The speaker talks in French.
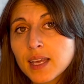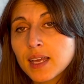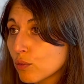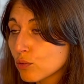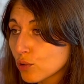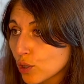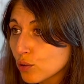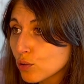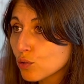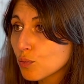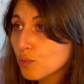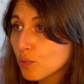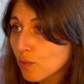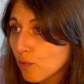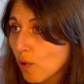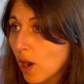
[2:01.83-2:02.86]
On donne son
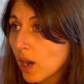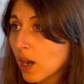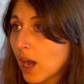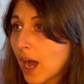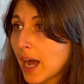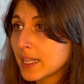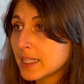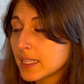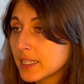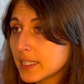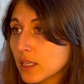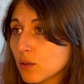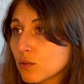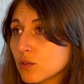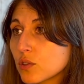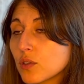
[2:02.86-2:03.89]
pouvoir à des
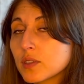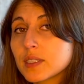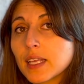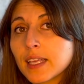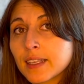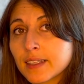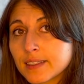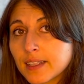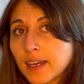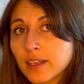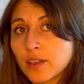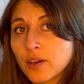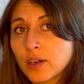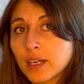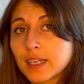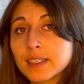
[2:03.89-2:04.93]
circonstances
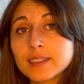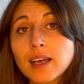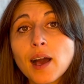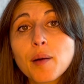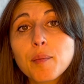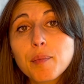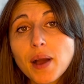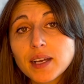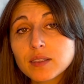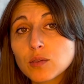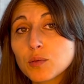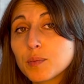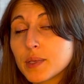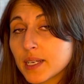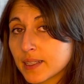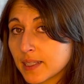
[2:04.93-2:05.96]
extérieures et ça impacte
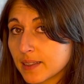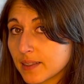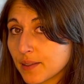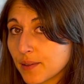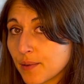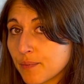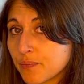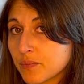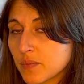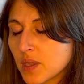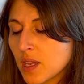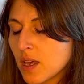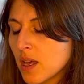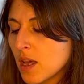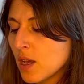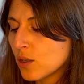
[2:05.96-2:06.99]
notre bien-être.
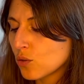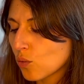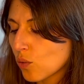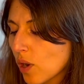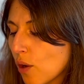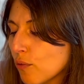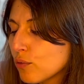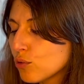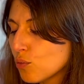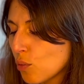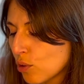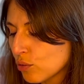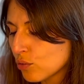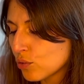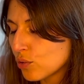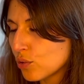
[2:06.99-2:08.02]
Donc là, on vous
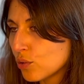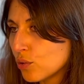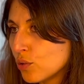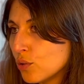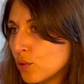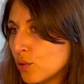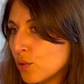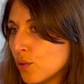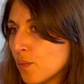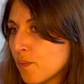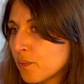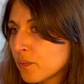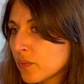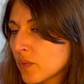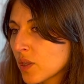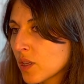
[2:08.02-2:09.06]
demande de
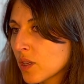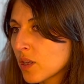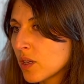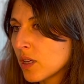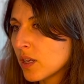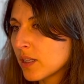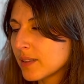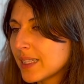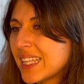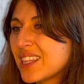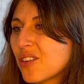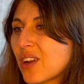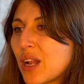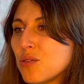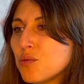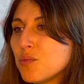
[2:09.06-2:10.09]
d'être
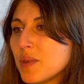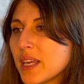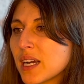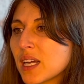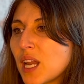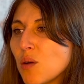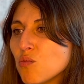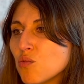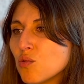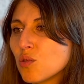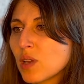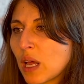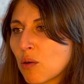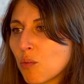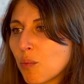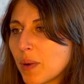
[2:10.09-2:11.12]
dans la lumière, l'amour,
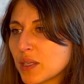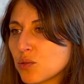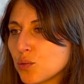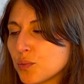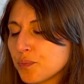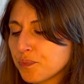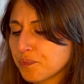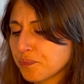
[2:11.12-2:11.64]
la compassion.